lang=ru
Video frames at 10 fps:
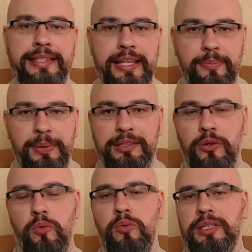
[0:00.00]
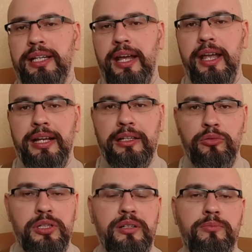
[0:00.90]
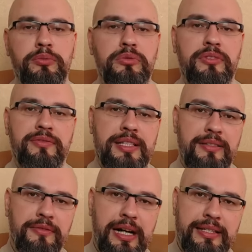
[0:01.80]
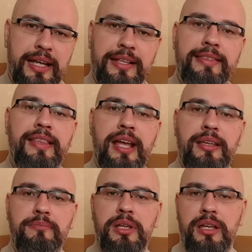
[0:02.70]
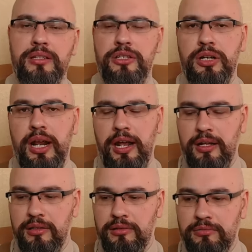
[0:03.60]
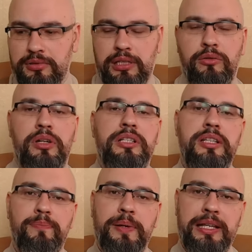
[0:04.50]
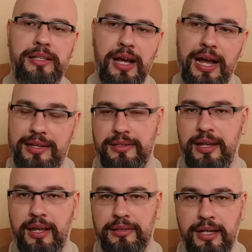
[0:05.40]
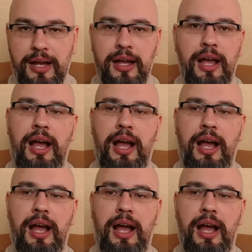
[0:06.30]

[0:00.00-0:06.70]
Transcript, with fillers: те подходы, которые будут вызывать наименьшее, ну, такое непринятие, да.